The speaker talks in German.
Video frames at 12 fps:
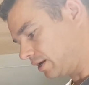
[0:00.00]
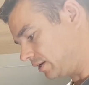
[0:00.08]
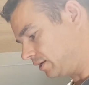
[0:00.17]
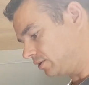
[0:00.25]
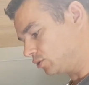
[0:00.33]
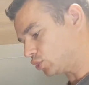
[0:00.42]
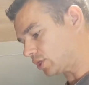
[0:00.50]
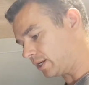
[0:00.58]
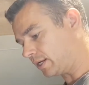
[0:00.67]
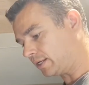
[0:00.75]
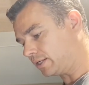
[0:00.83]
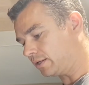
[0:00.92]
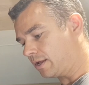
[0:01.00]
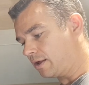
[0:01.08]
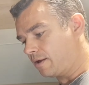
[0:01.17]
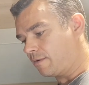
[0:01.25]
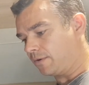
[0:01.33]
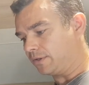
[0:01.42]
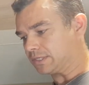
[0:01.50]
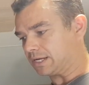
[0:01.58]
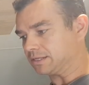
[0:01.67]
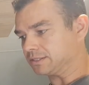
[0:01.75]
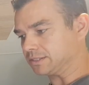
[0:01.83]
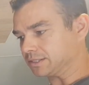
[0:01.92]
Edelstahl, äh,
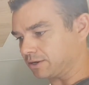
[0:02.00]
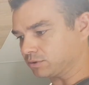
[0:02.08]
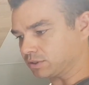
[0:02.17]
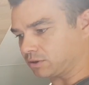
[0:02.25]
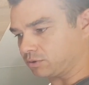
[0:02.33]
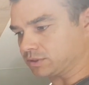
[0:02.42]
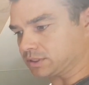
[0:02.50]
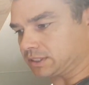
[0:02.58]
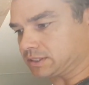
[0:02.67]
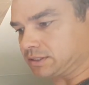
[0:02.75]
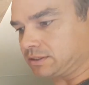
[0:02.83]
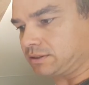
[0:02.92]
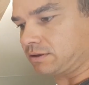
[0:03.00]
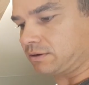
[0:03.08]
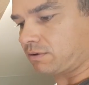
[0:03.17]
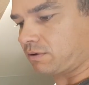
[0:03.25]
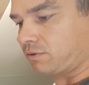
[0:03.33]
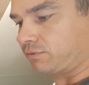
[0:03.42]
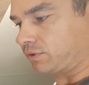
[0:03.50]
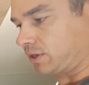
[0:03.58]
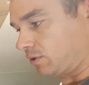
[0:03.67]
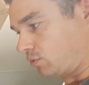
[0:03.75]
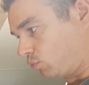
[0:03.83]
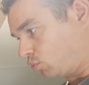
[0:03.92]
zeichnen sich dadurch aus, dass sie auf
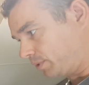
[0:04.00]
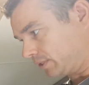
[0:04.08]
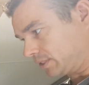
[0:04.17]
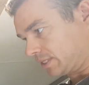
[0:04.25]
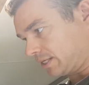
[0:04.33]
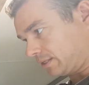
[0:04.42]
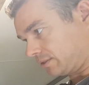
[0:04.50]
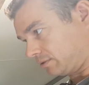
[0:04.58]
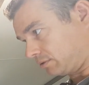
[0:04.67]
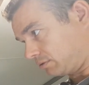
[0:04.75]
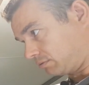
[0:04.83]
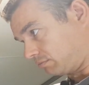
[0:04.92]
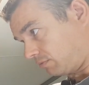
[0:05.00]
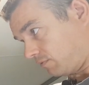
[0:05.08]
der oberen Seite,